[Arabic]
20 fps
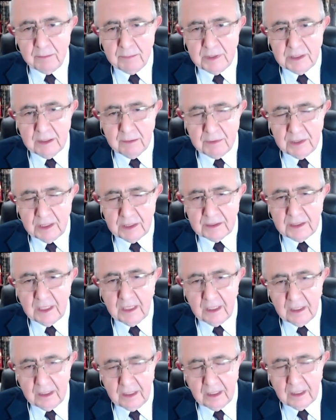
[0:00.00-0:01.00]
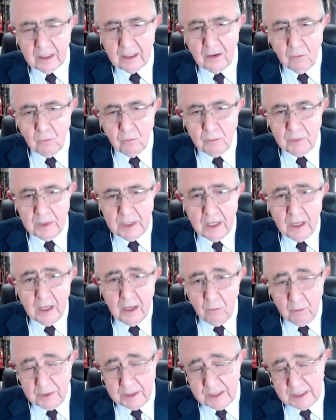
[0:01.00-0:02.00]
من الدخل القومي
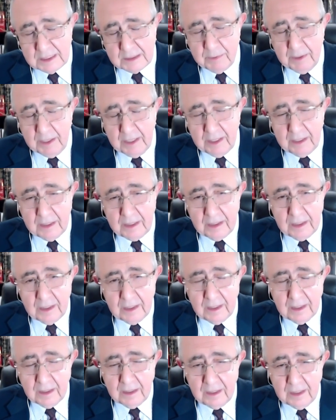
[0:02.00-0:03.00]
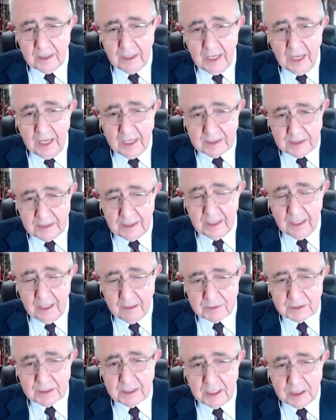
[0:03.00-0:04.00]
وبالنسبة لهذه ال
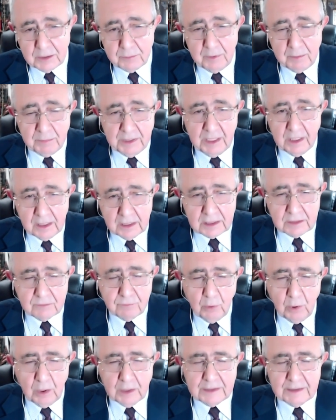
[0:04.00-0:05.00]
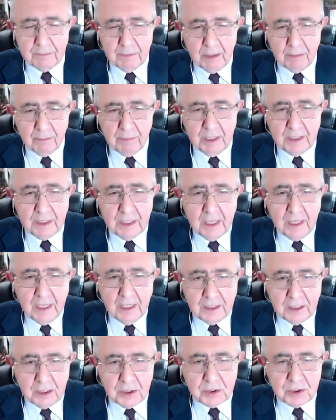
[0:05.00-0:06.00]
15% نصفها تماما
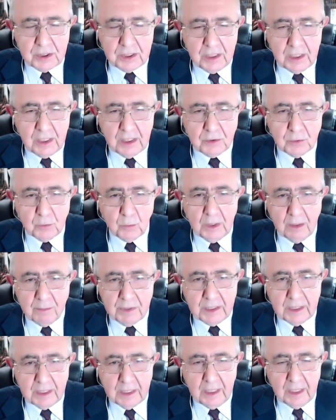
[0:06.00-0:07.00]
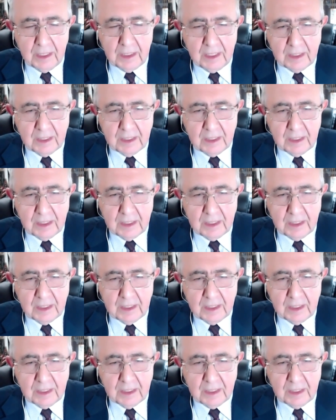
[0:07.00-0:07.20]
يجري لدول أمريكا